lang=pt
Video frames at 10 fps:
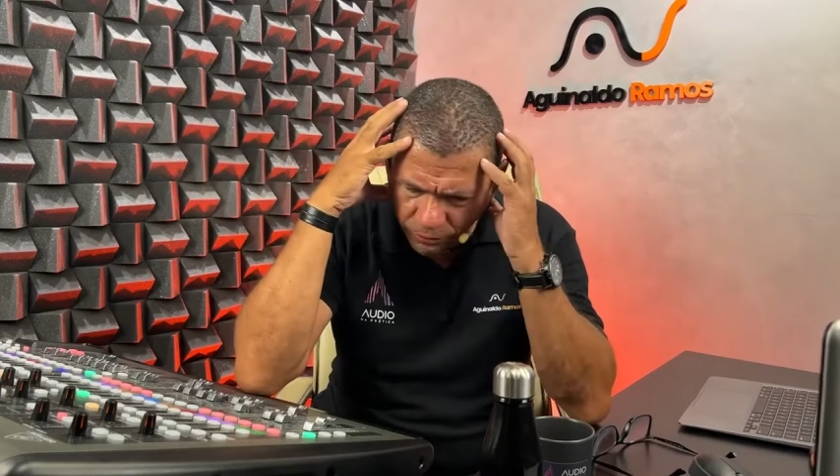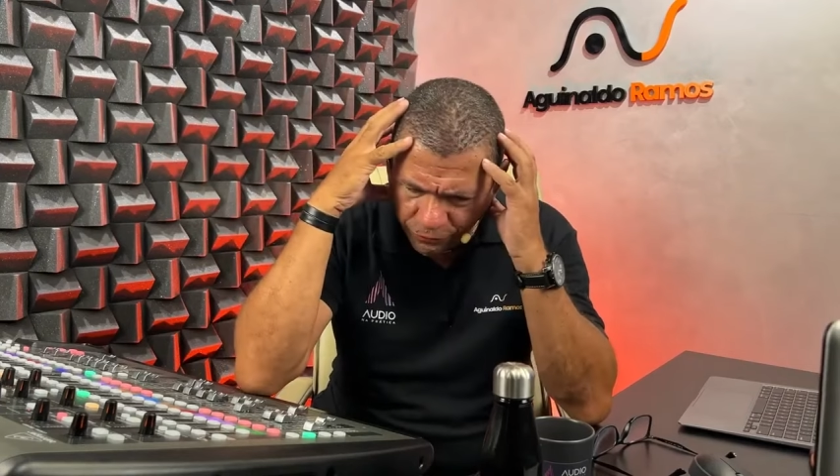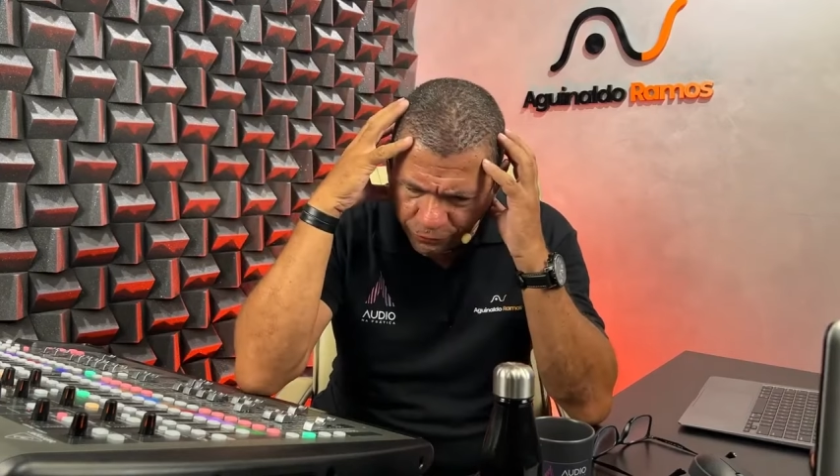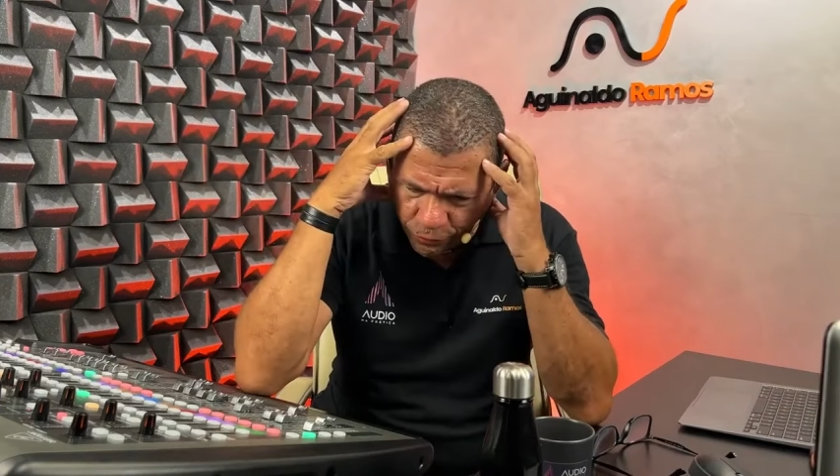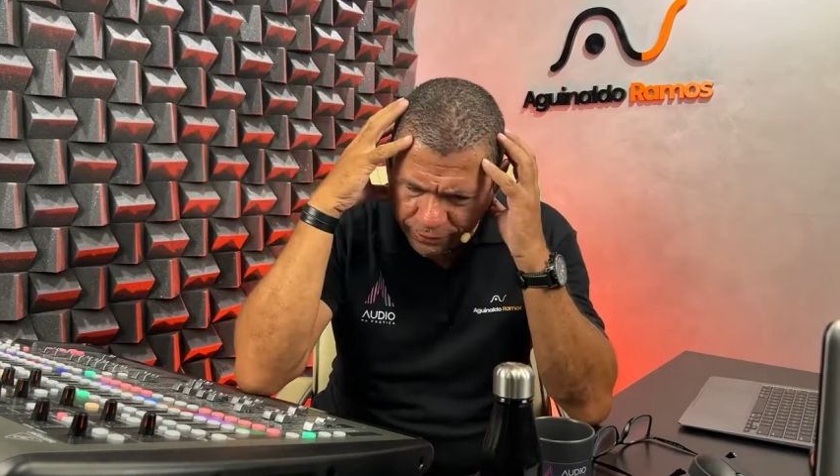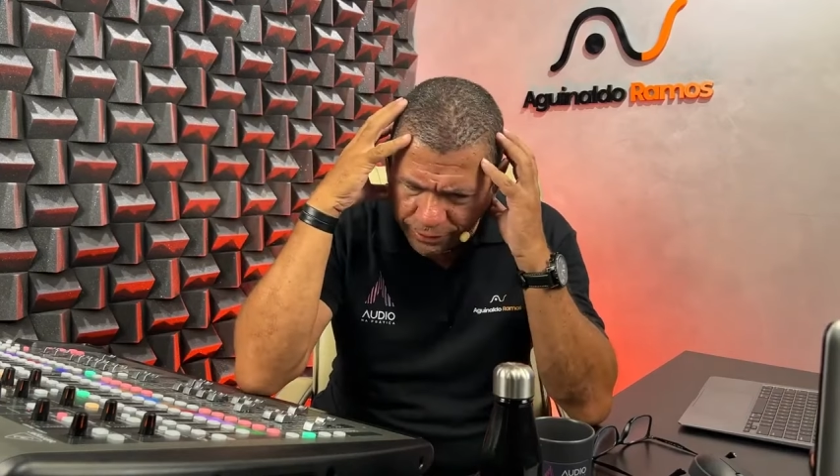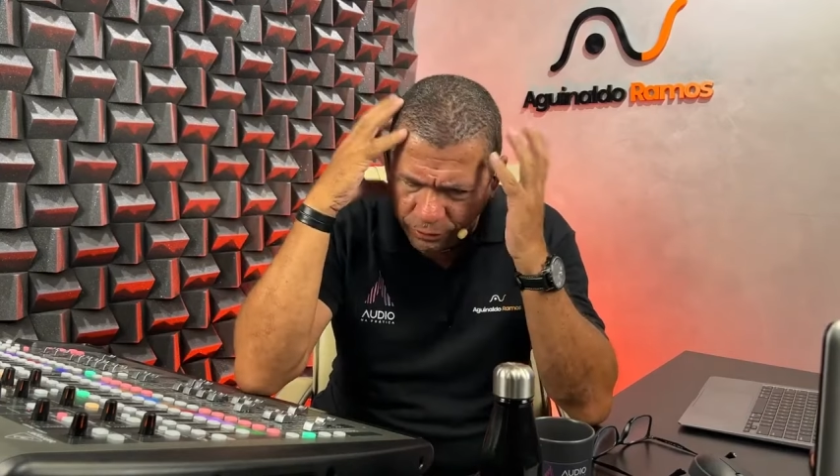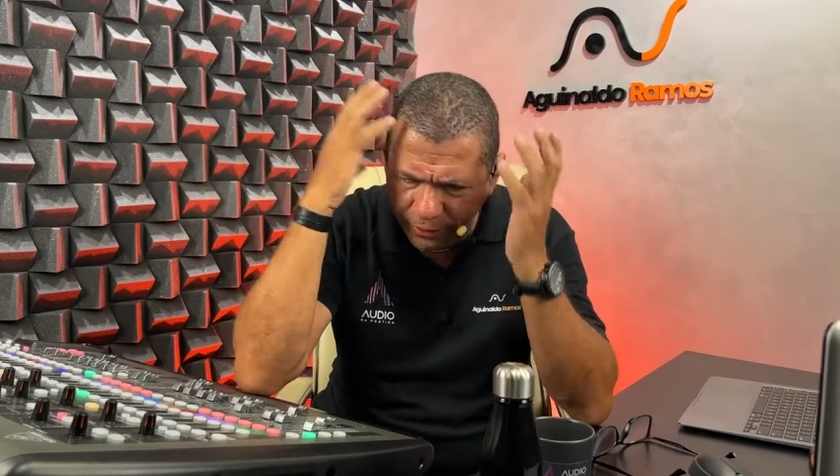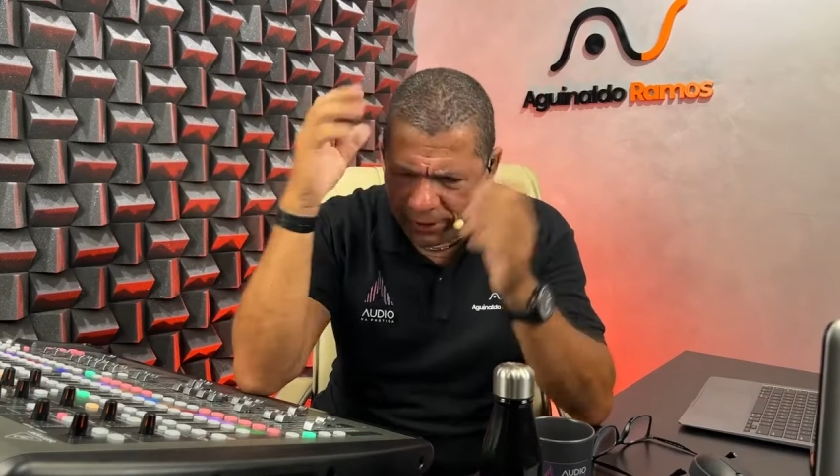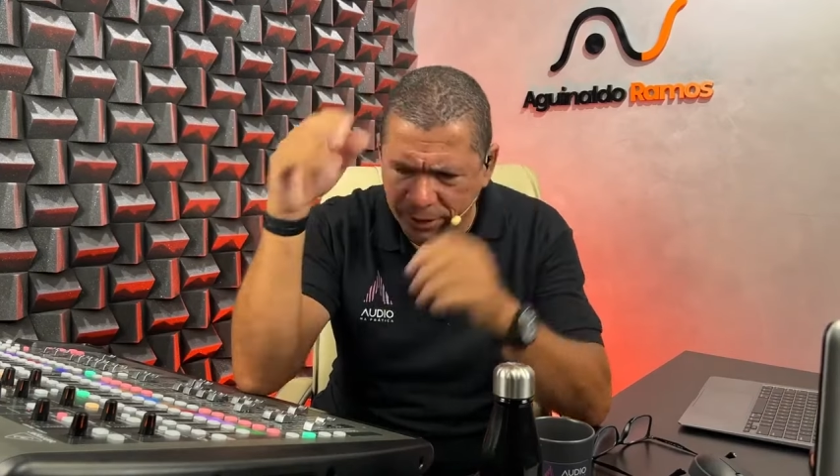fone na
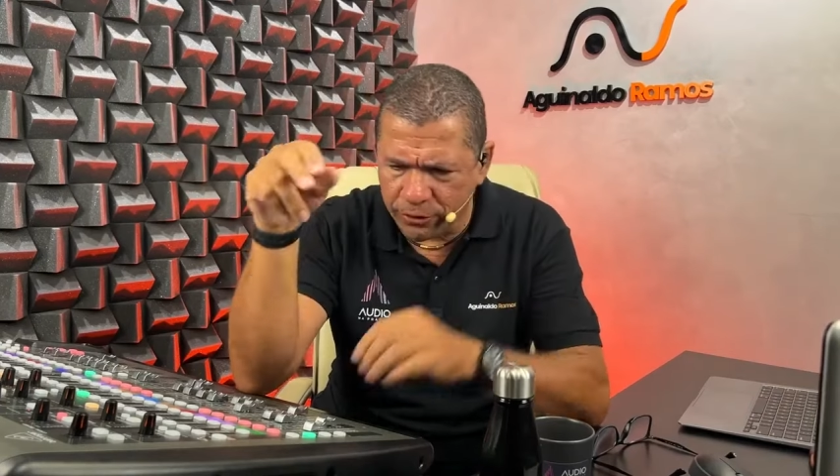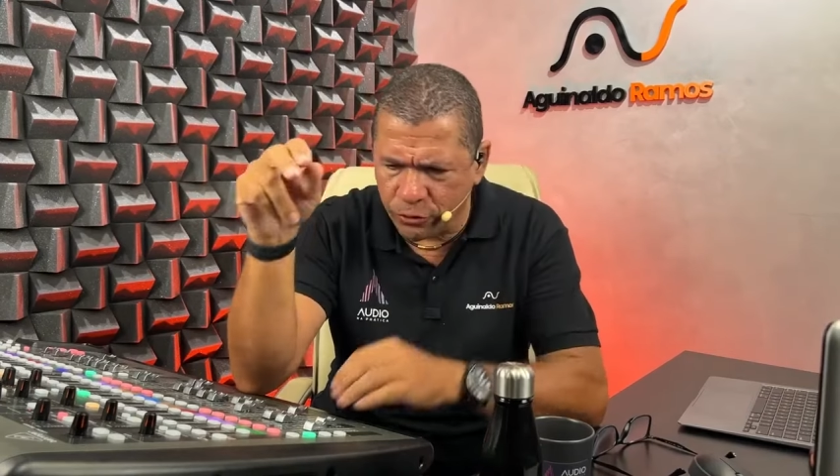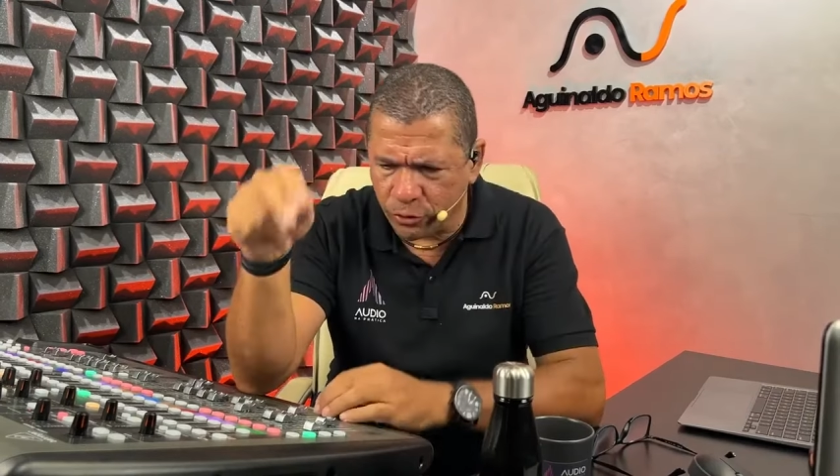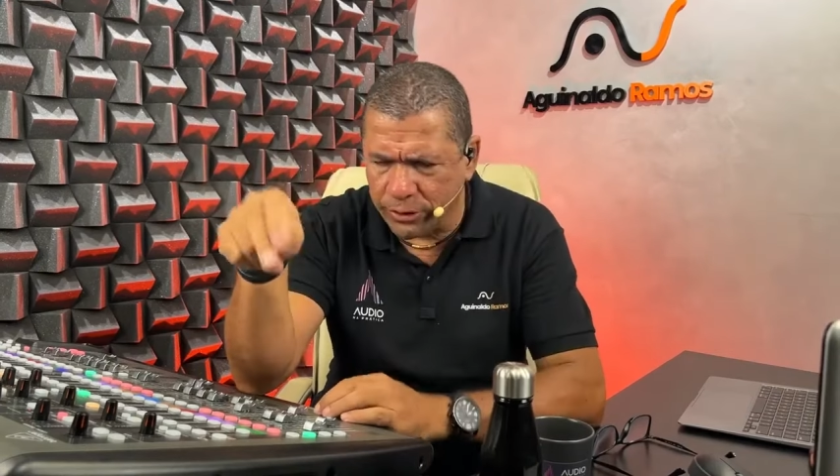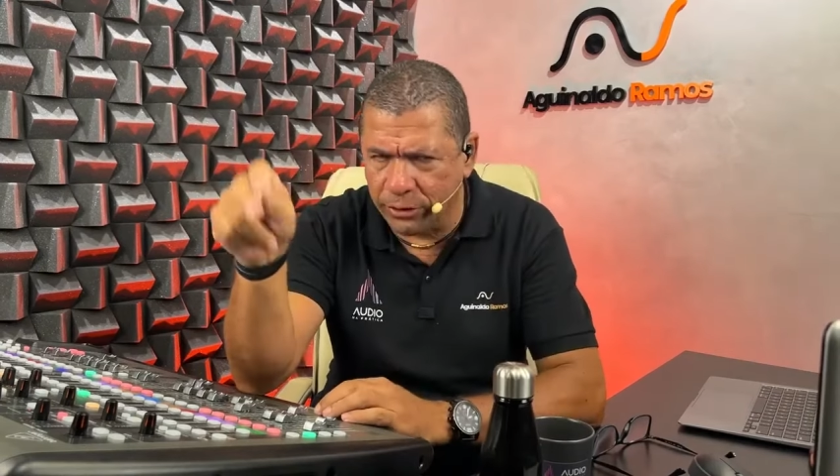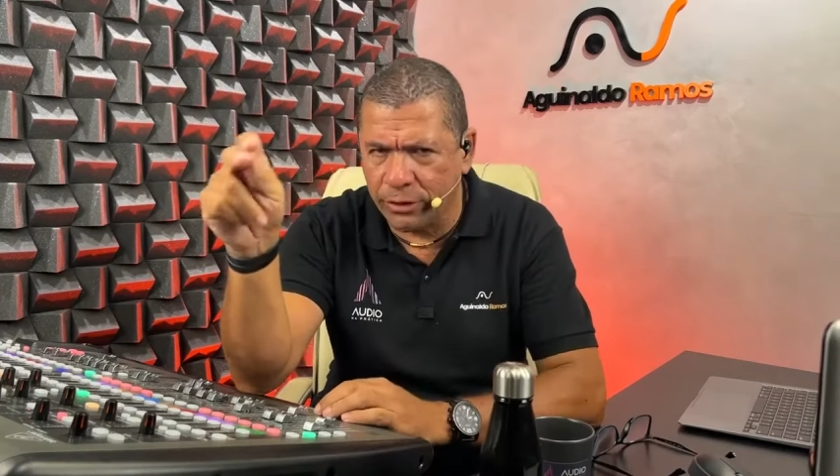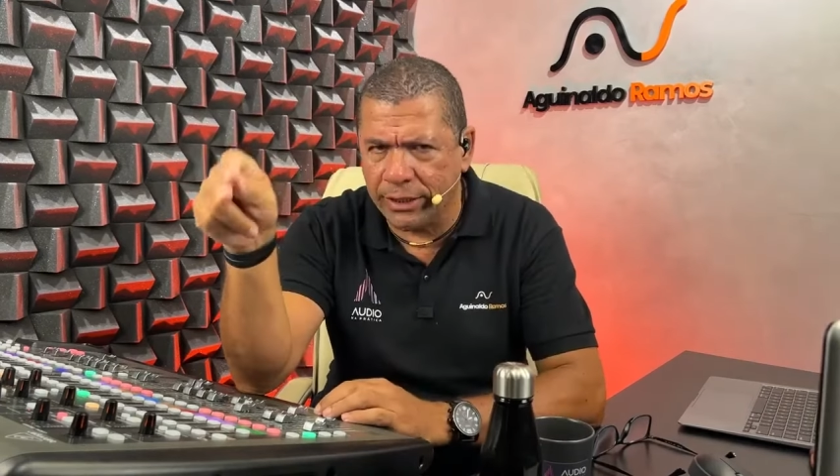orelha, solando